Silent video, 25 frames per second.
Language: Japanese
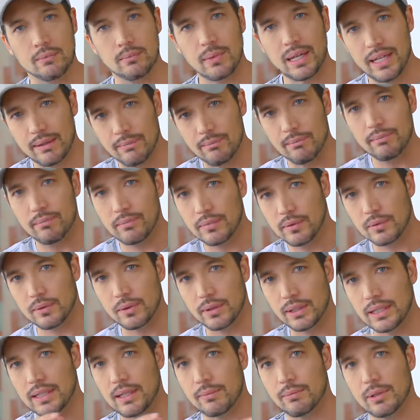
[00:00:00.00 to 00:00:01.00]
まだこ
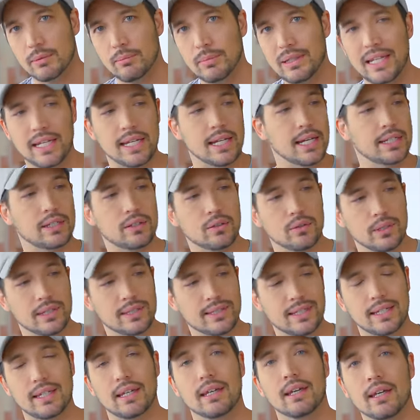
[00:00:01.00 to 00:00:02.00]
のインタビュー見てない人は
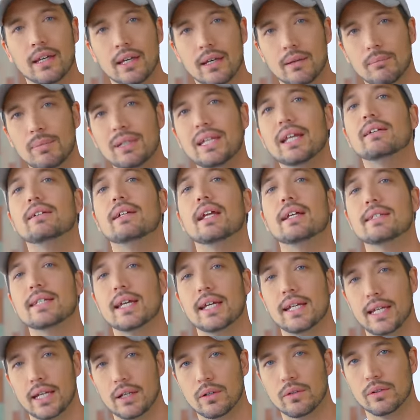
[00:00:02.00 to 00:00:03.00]
ぜひ見てくださいね。